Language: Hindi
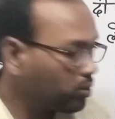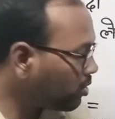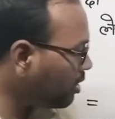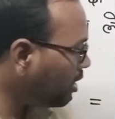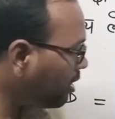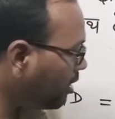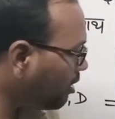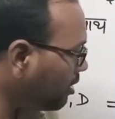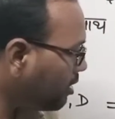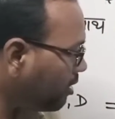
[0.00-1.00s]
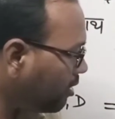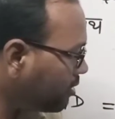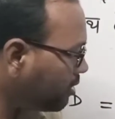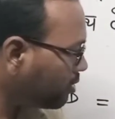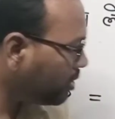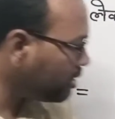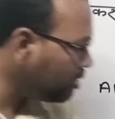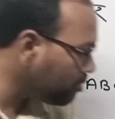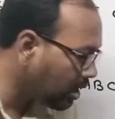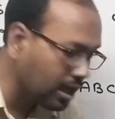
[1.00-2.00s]
क्योंकि अक्षर तो
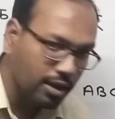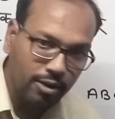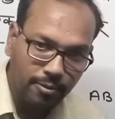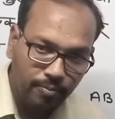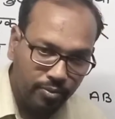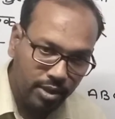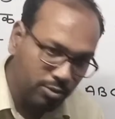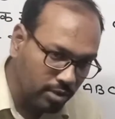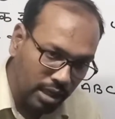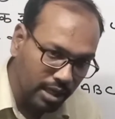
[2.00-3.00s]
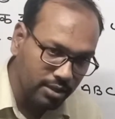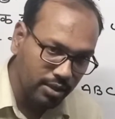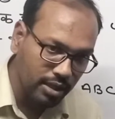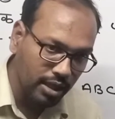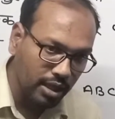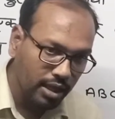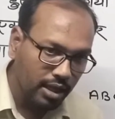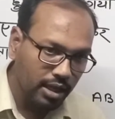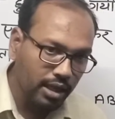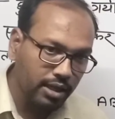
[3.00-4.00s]
यही आ रहा है ना इसको नहीं ले सकते हैं
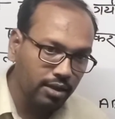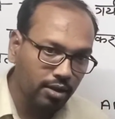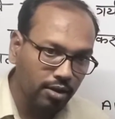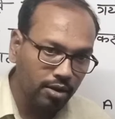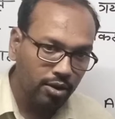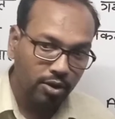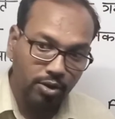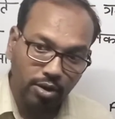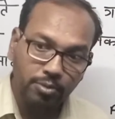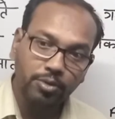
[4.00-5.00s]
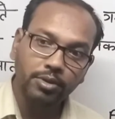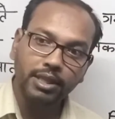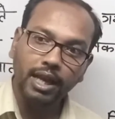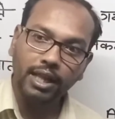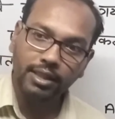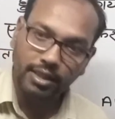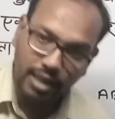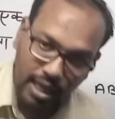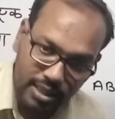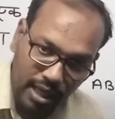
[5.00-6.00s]
लेकिन अगर क्रम को ध्यान
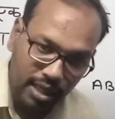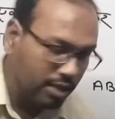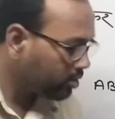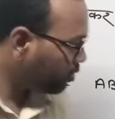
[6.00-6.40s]
दिया जाए